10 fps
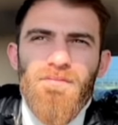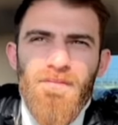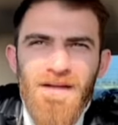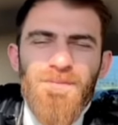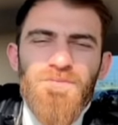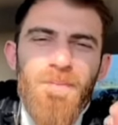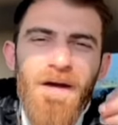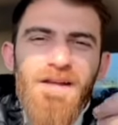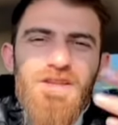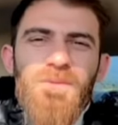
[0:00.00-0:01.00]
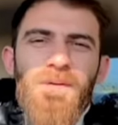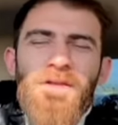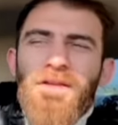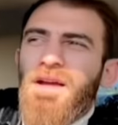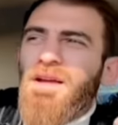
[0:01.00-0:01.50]
Anladın mı? Paylaşmam
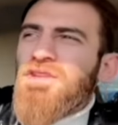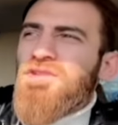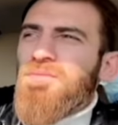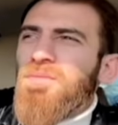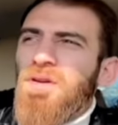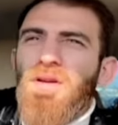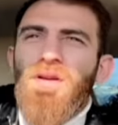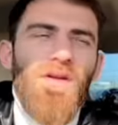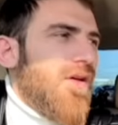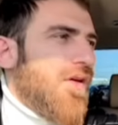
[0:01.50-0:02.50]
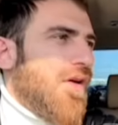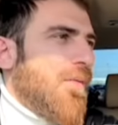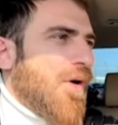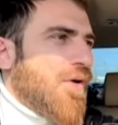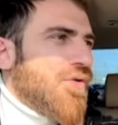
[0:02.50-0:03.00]
yani kankacığım.
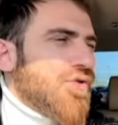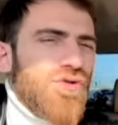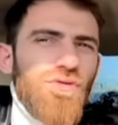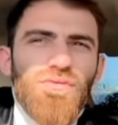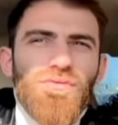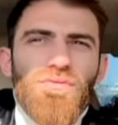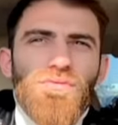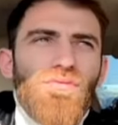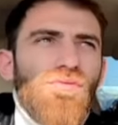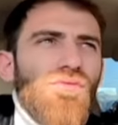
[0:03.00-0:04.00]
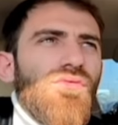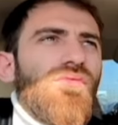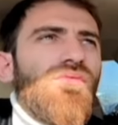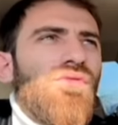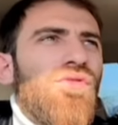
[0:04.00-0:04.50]
E bakıyorsun
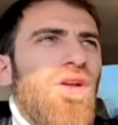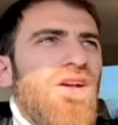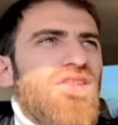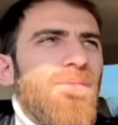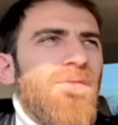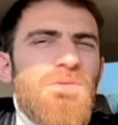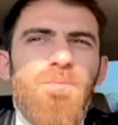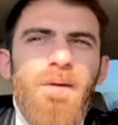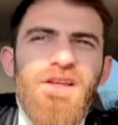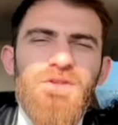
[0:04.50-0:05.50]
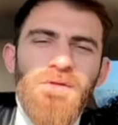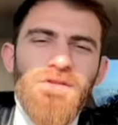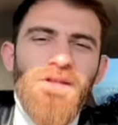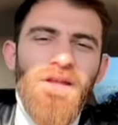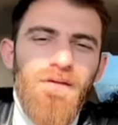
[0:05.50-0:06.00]
dün akşam resmi
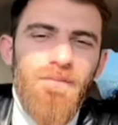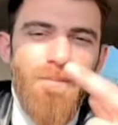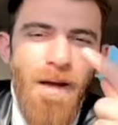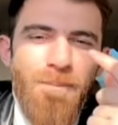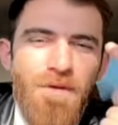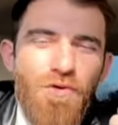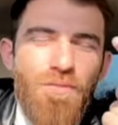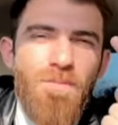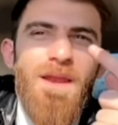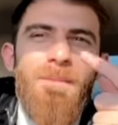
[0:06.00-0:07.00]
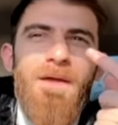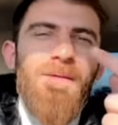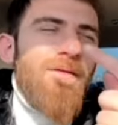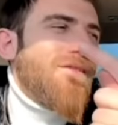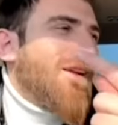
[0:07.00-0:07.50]
paylaşmadık diye. Bak bir gün beni
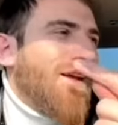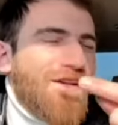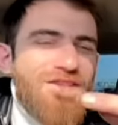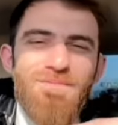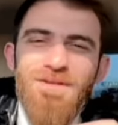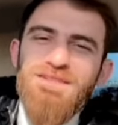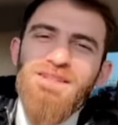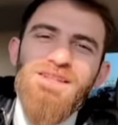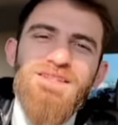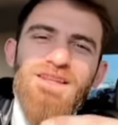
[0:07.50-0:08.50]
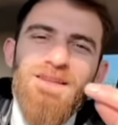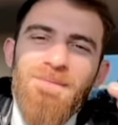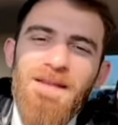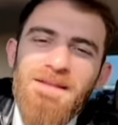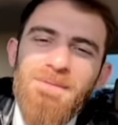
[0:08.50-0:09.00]
beklemediler. Aracın başına geçecektim.
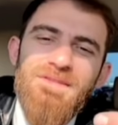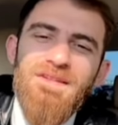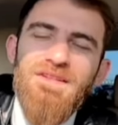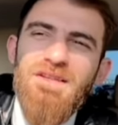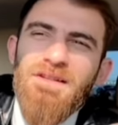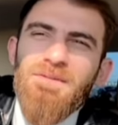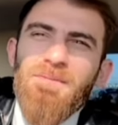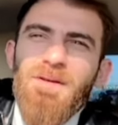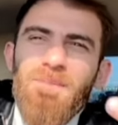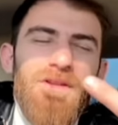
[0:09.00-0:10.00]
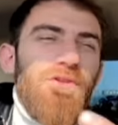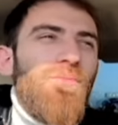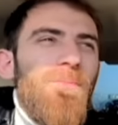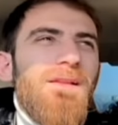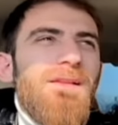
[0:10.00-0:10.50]
Tertemiz yıkacaktım. Bir
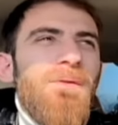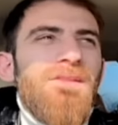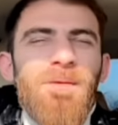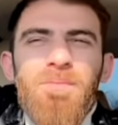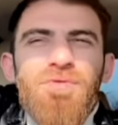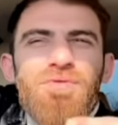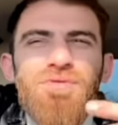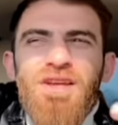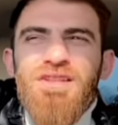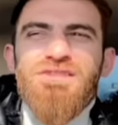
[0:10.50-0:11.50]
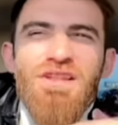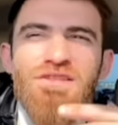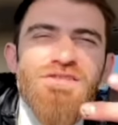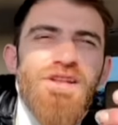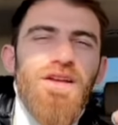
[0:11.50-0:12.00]
gün beklemediler. Bir dünya yazı
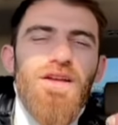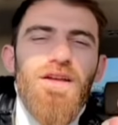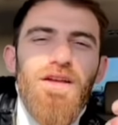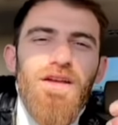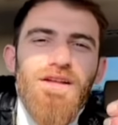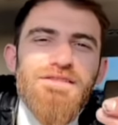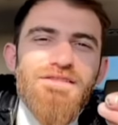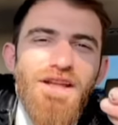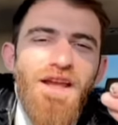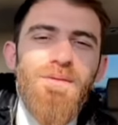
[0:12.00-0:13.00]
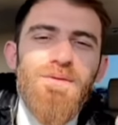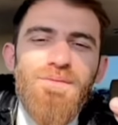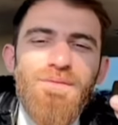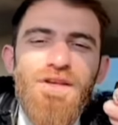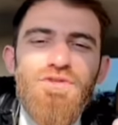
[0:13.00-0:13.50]
yazdılar.
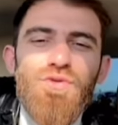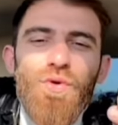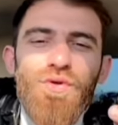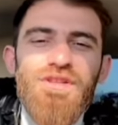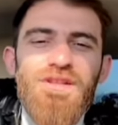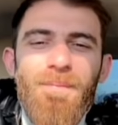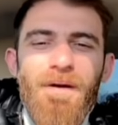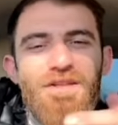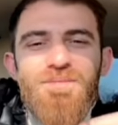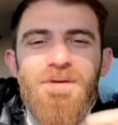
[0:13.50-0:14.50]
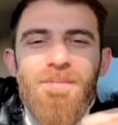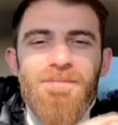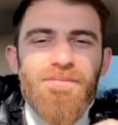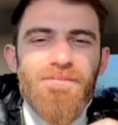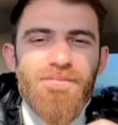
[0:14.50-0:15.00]
Dayanamadım gece 12'de paylaşım yaptım.